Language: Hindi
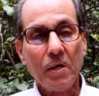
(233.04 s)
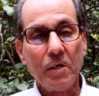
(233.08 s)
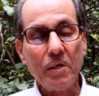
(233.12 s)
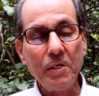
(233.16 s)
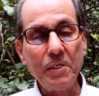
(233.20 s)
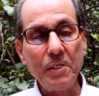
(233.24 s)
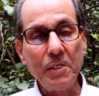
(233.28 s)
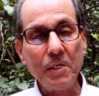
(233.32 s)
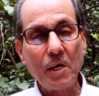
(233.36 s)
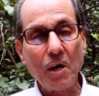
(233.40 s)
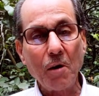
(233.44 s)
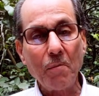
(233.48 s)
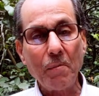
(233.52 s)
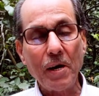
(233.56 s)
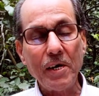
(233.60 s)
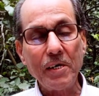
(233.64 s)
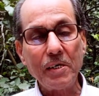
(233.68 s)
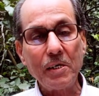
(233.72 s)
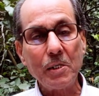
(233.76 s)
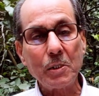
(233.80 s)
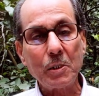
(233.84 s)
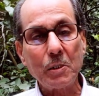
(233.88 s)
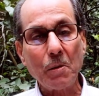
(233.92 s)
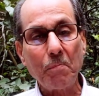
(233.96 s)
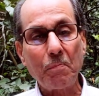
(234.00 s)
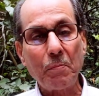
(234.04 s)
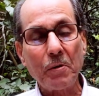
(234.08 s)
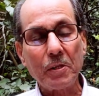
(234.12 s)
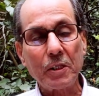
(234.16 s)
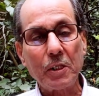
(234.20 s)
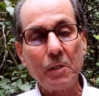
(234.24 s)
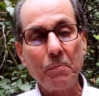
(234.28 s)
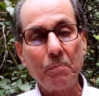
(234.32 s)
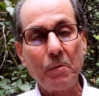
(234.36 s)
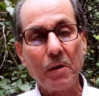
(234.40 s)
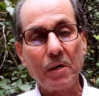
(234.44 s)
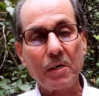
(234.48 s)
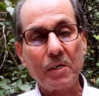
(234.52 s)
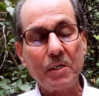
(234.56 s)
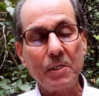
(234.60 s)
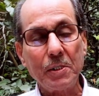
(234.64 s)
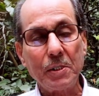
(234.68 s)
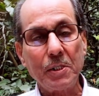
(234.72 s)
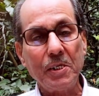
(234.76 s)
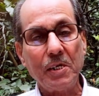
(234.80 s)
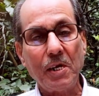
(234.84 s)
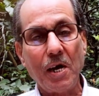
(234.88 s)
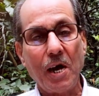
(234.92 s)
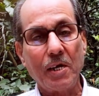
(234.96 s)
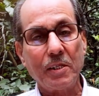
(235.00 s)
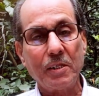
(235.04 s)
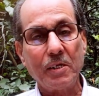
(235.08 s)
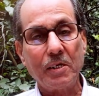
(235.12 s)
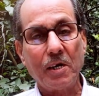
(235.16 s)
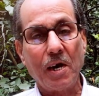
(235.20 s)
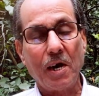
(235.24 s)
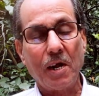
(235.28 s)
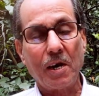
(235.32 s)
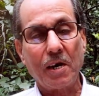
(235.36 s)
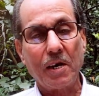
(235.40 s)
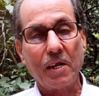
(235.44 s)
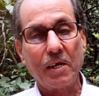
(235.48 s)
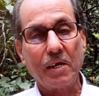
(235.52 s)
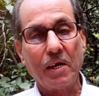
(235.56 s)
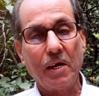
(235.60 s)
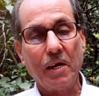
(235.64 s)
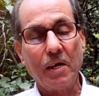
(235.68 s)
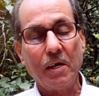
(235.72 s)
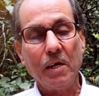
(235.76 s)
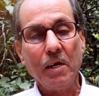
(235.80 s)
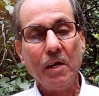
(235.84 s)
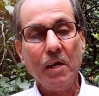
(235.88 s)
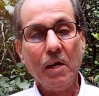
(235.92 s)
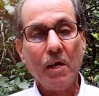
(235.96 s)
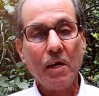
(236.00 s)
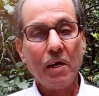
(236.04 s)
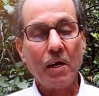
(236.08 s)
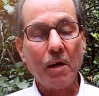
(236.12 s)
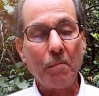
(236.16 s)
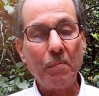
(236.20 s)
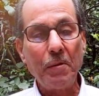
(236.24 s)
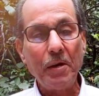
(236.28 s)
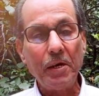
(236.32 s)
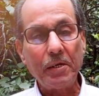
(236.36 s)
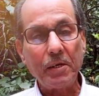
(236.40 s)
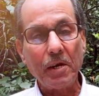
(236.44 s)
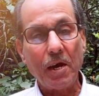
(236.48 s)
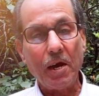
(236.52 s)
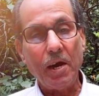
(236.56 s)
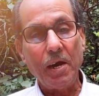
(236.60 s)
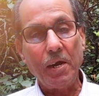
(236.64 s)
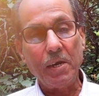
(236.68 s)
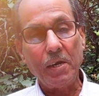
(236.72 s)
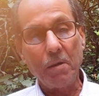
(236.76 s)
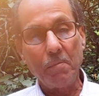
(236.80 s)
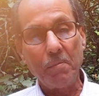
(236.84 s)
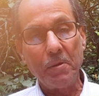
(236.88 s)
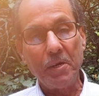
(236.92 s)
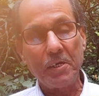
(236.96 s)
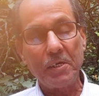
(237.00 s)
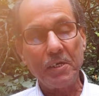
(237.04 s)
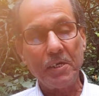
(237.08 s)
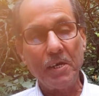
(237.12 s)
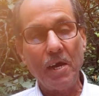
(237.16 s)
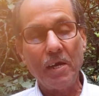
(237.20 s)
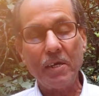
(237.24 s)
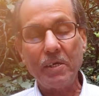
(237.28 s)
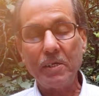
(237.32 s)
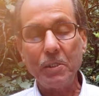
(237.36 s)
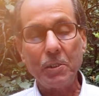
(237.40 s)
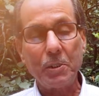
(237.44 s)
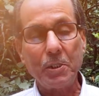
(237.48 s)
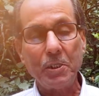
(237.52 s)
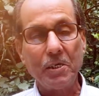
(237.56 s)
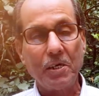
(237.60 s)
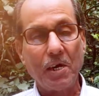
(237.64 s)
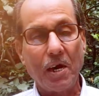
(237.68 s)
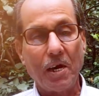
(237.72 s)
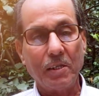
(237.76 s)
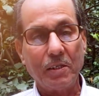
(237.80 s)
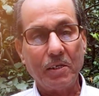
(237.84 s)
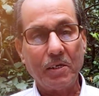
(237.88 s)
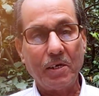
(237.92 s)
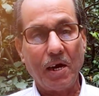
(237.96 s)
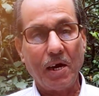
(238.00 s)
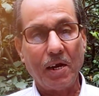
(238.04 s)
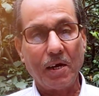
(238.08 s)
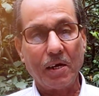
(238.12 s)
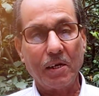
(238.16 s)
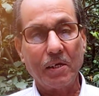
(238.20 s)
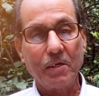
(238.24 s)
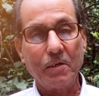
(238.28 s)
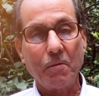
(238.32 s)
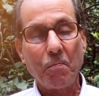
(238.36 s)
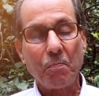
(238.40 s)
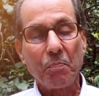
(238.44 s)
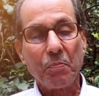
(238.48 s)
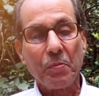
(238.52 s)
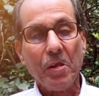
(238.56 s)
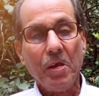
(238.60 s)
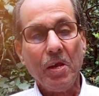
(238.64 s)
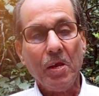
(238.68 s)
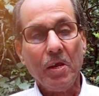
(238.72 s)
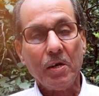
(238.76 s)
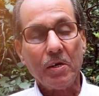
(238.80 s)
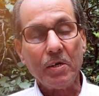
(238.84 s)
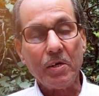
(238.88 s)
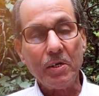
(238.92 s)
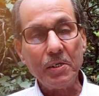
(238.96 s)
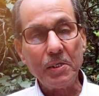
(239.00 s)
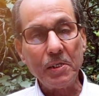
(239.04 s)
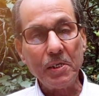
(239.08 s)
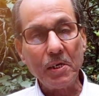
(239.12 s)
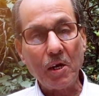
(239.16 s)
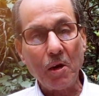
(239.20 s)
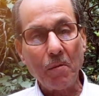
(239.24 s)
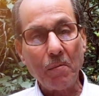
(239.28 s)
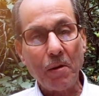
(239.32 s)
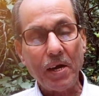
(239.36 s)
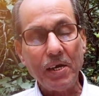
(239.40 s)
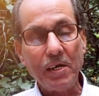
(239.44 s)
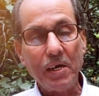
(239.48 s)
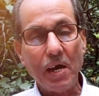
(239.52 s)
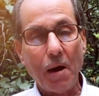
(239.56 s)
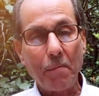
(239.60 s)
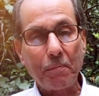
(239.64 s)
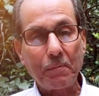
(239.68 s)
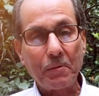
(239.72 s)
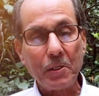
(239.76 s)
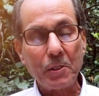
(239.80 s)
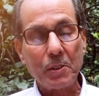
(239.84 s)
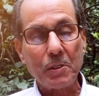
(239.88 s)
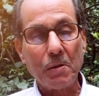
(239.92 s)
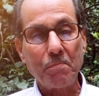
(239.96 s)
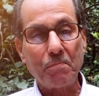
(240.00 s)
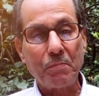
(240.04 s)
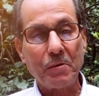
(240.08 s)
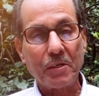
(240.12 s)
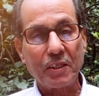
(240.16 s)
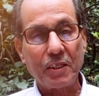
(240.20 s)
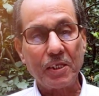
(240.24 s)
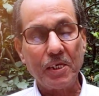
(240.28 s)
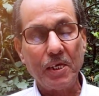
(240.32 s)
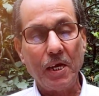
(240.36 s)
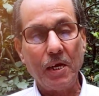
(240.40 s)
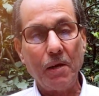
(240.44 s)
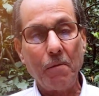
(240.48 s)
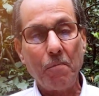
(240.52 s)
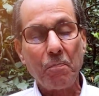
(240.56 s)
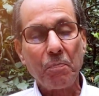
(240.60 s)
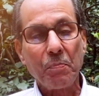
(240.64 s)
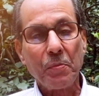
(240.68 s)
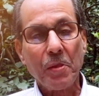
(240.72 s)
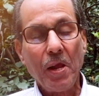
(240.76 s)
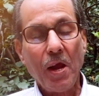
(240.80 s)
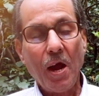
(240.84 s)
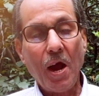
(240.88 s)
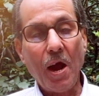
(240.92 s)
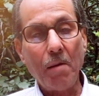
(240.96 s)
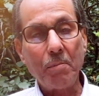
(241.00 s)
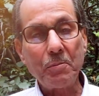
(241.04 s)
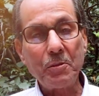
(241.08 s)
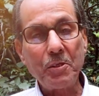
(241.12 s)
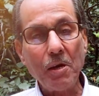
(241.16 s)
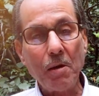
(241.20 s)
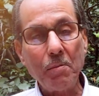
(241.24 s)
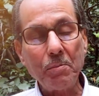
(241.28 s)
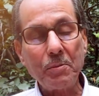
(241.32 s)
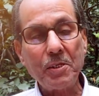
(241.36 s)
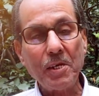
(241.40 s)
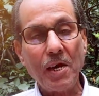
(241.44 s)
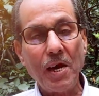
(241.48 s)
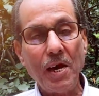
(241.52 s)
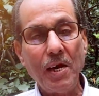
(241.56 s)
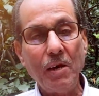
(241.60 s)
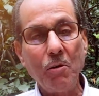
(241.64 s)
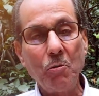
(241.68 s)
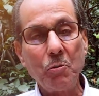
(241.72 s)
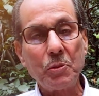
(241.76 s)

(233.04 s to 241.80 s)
निजी कमाई की संपत्ति पर किसी का अधिकार नहीं है न बेटा है न बेटी है किसी का अधिकार नहीं निजी कमाई आपकी संपत्ति है आप जब चाहें